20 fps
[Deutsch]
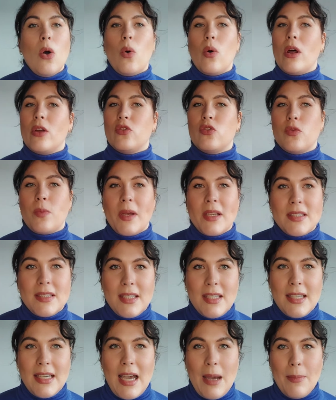oder du sprichst
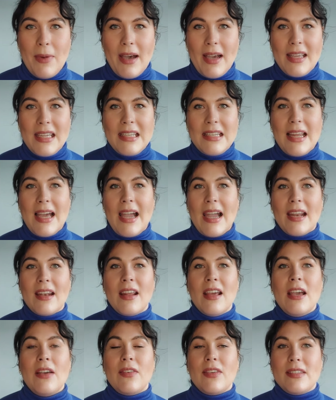in die Kamera hinein.
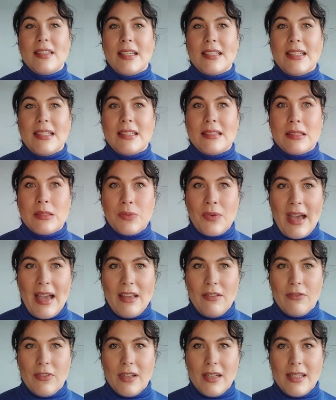Wie gesagt, das ist
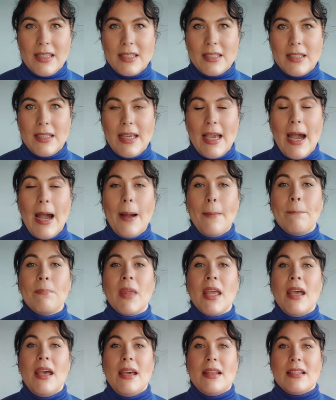freiwillig, ja.
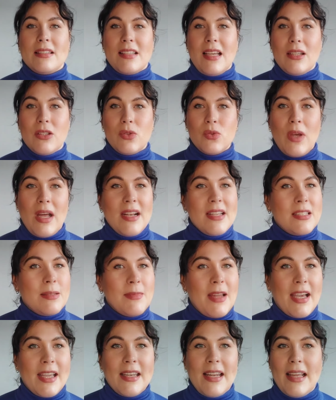Das kannst du alles im
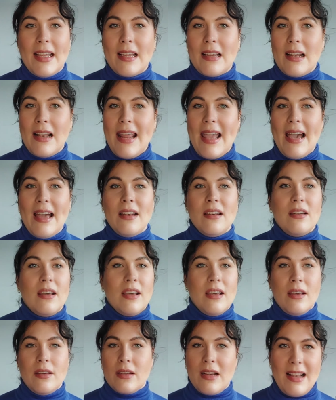Nachhinein klären,
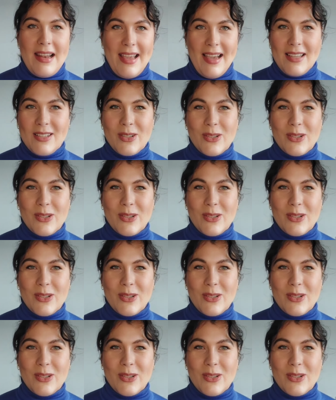äh, klären